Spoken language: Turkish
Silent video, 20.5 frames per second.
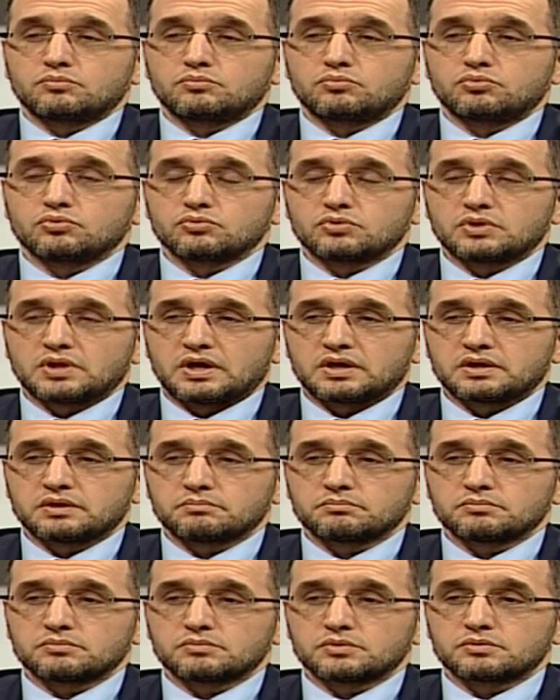bunlar
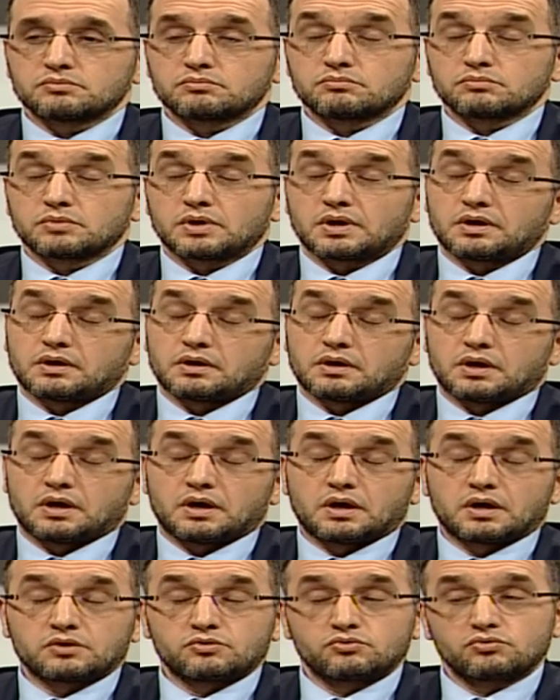
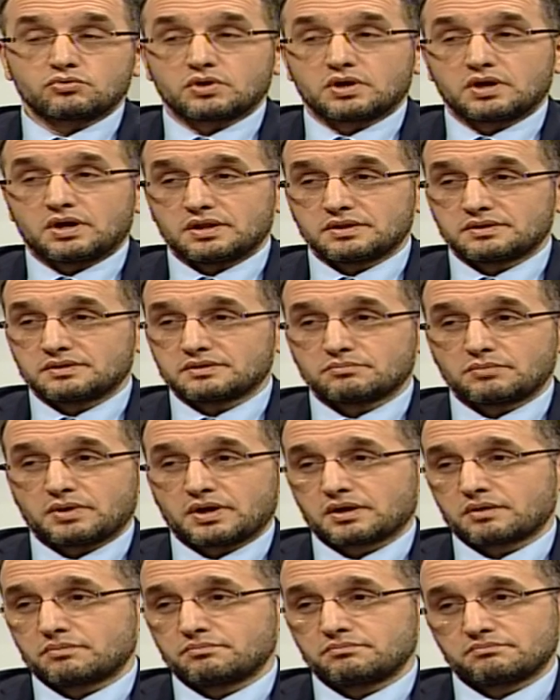ağır yük
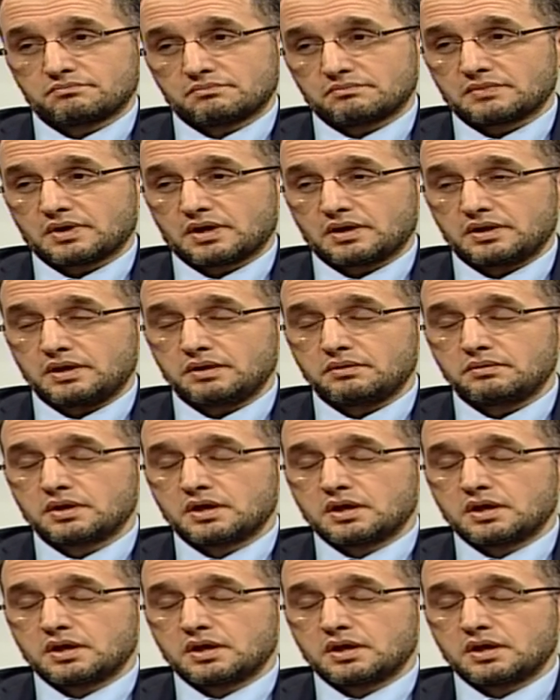kaldırmak hani